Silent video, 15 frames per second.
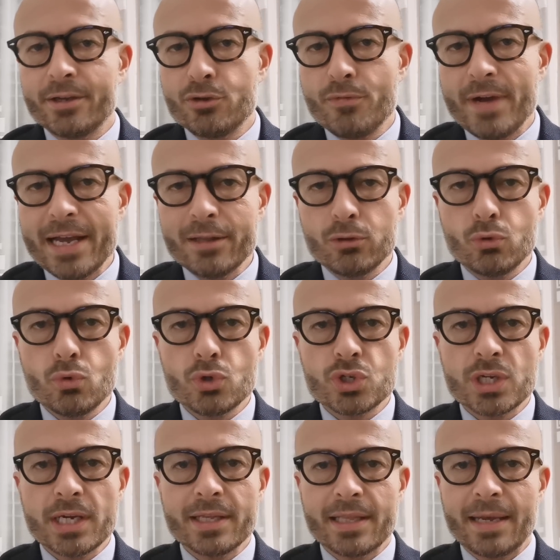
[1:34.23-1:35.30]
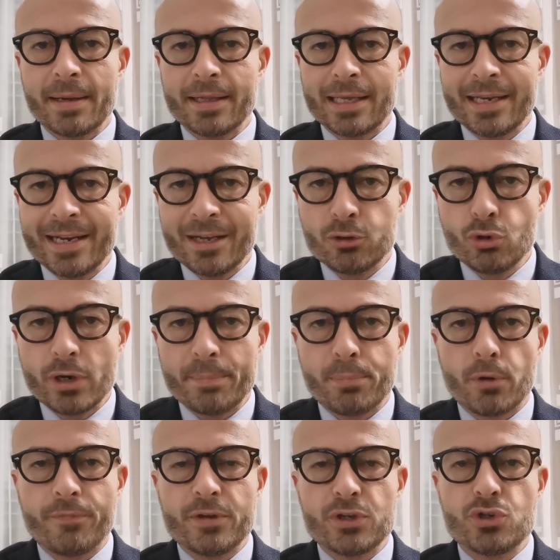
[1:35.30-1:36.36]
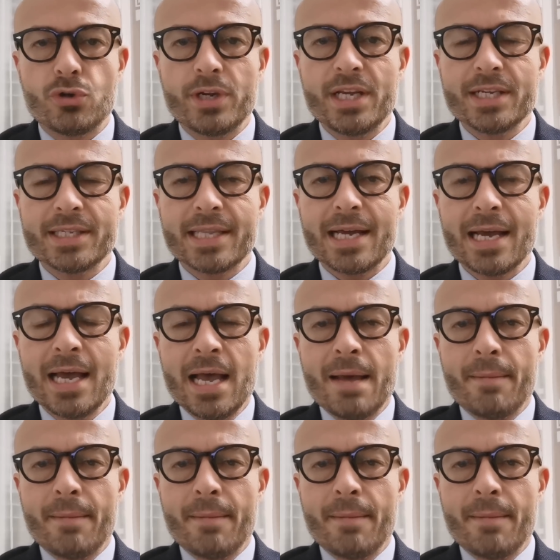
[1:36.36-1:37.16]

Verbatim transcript: Juventus, da allenatore professionista,